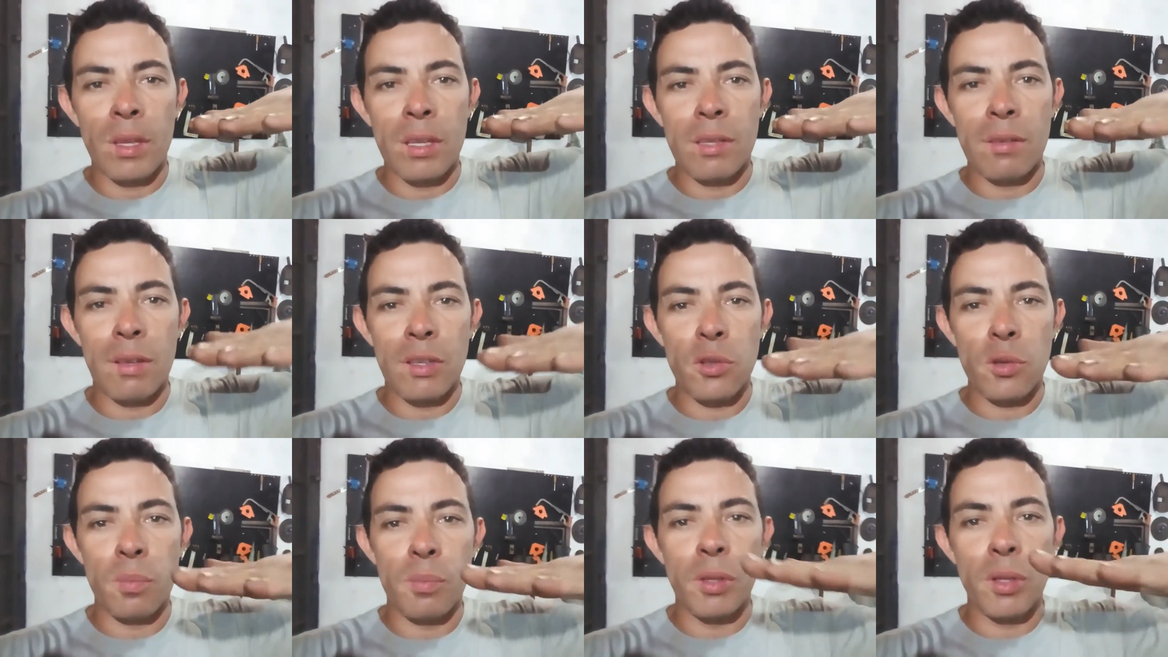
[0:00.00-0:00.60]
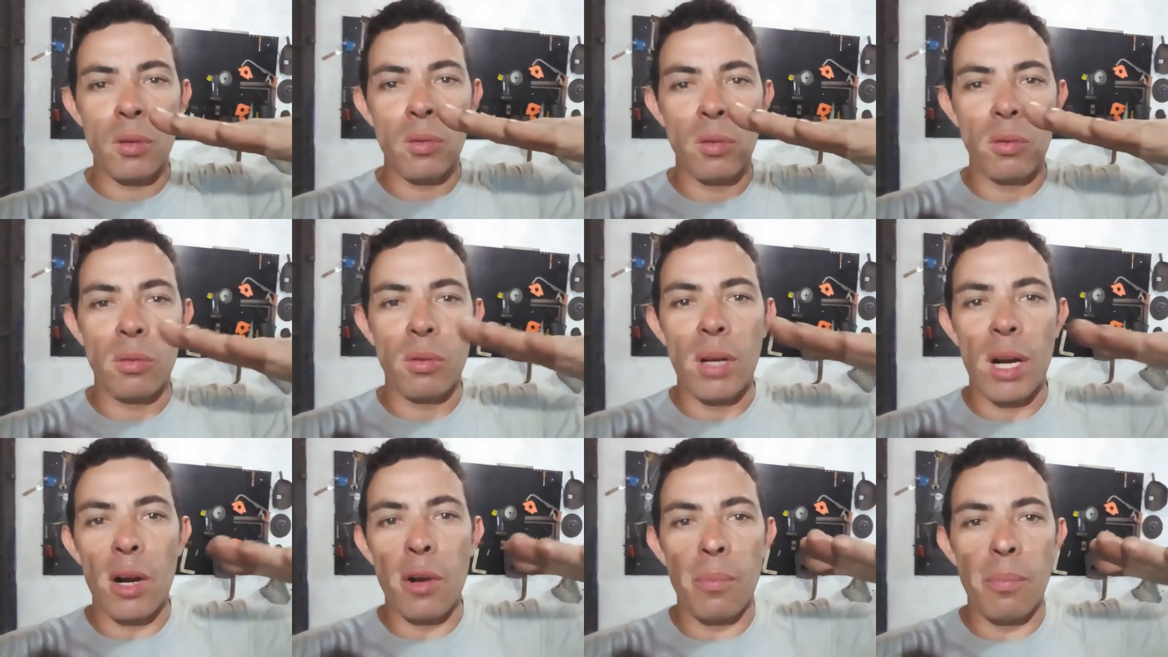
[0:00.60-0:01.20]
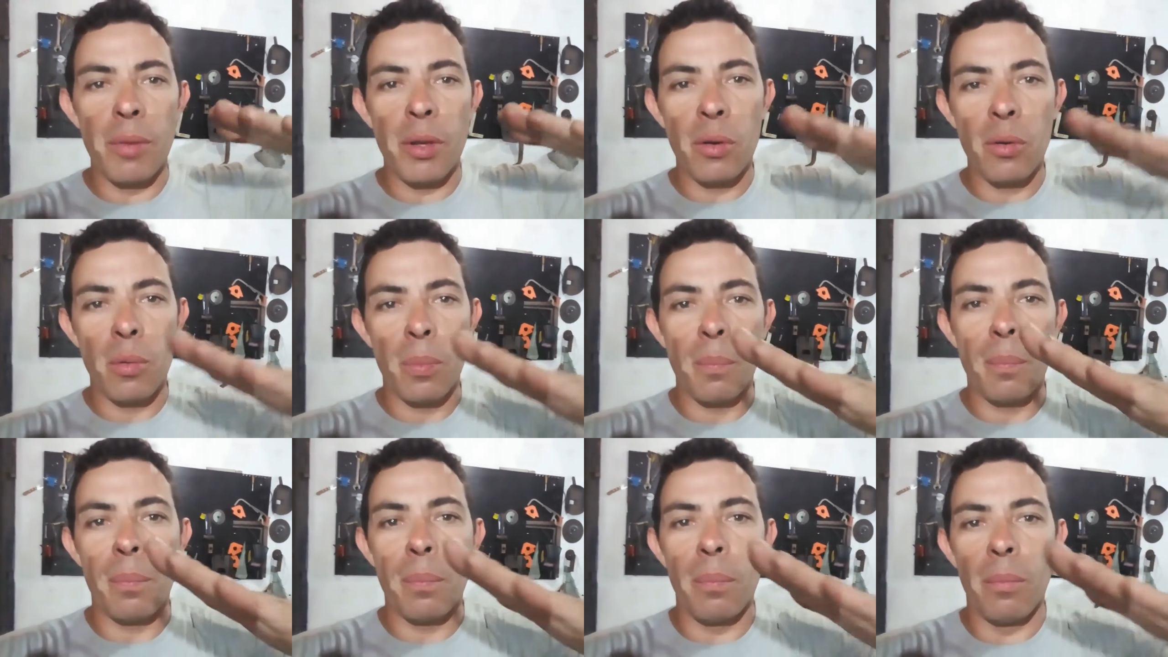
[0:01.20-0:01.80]
você vai subir em algum lugar, o bico
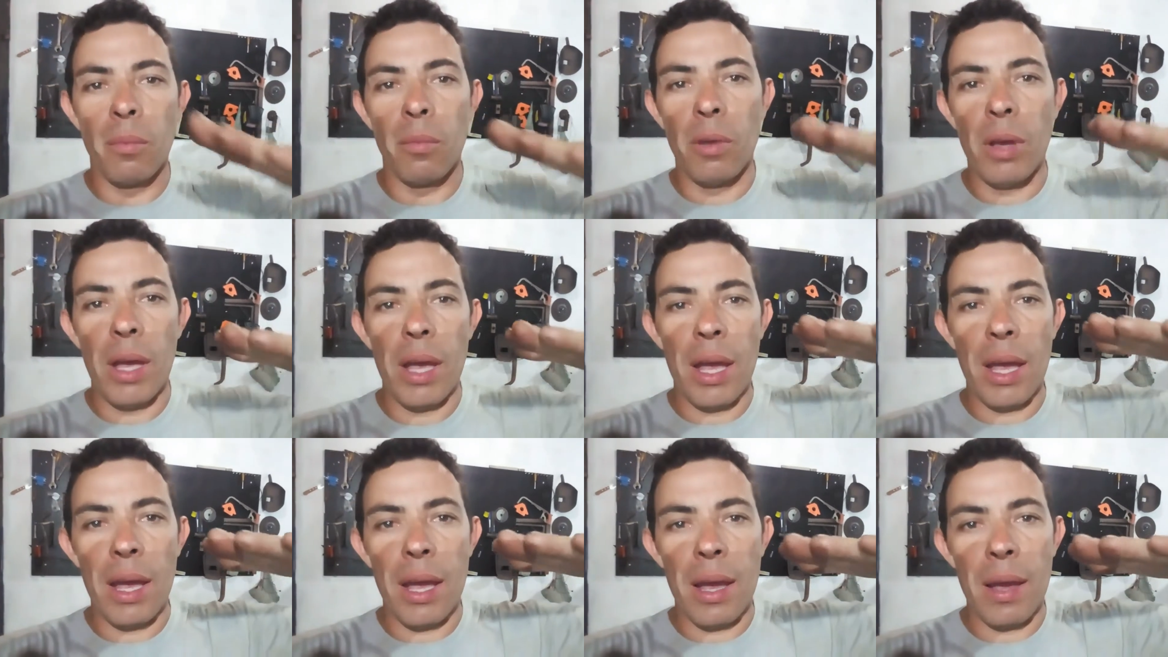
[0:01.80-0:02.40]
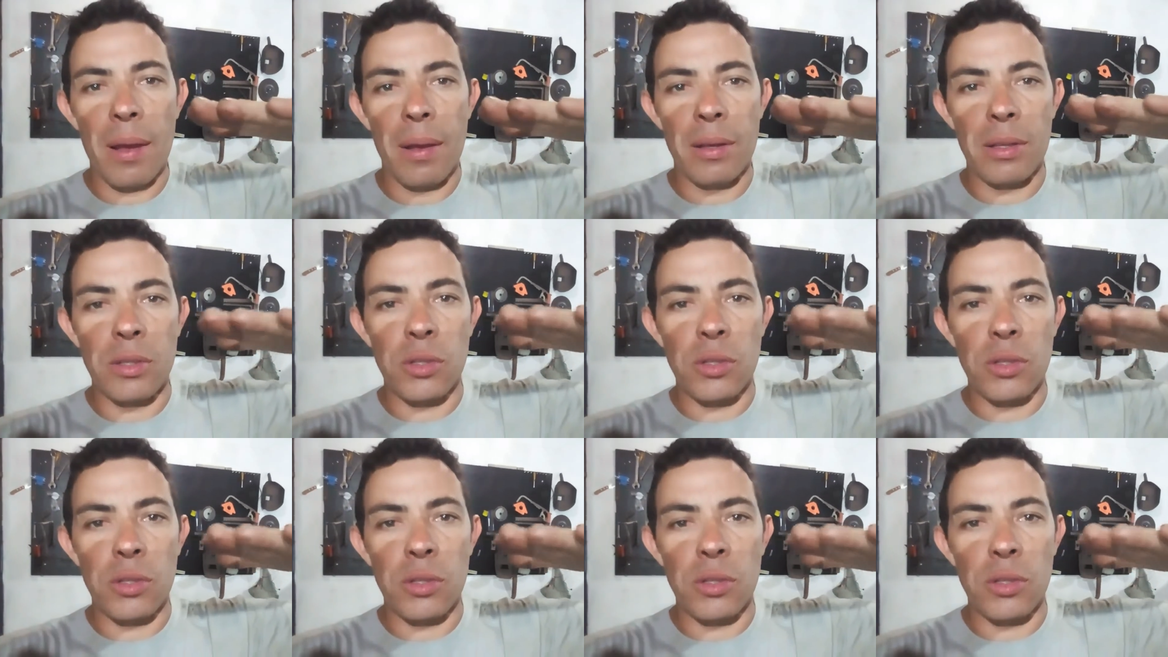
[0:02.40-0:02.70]
é,